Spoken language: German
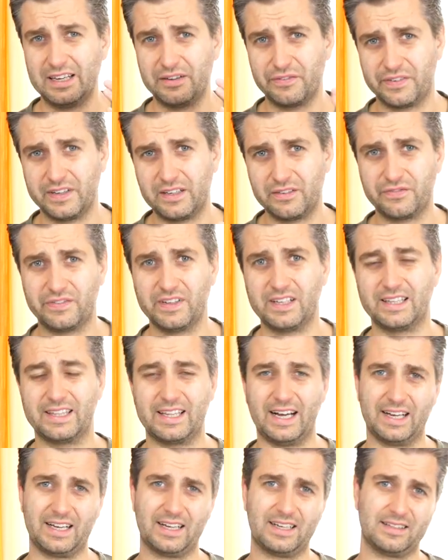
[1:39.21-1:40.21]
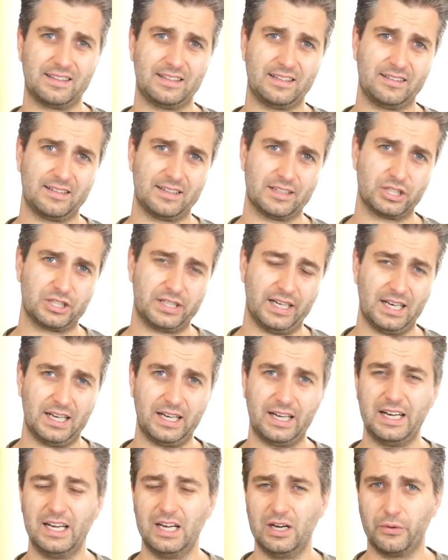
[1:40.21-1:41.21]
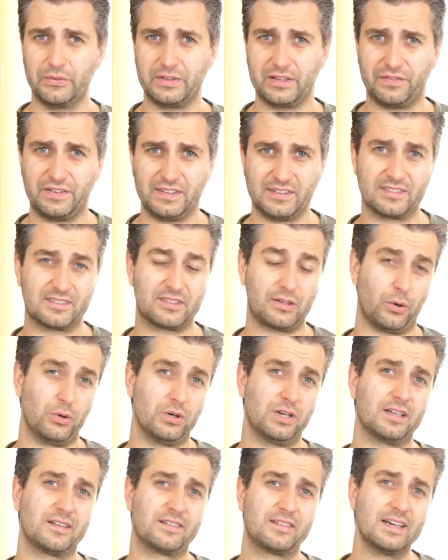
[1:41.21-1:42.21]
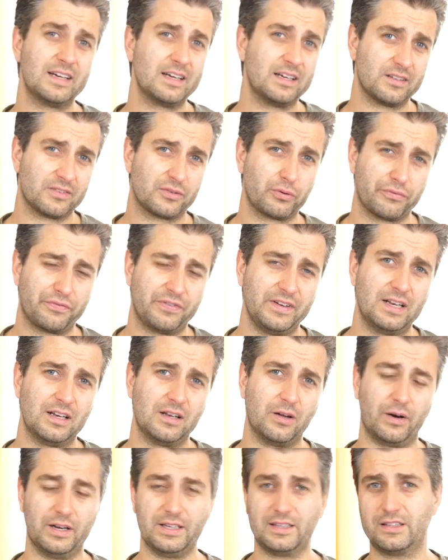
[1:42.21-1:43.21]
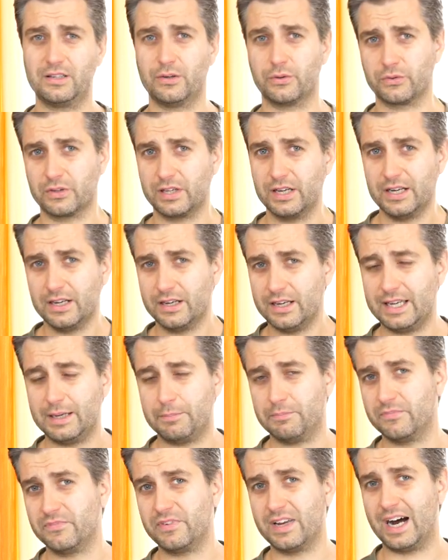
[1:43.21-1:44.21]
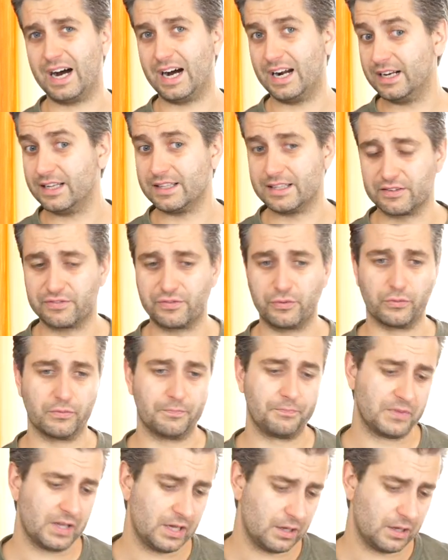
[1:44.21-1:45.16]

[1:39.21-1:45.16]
Vielen, vielen Dank an dieser Stelle und ich finde es toll, dass so viele Leute und eben wir alle davon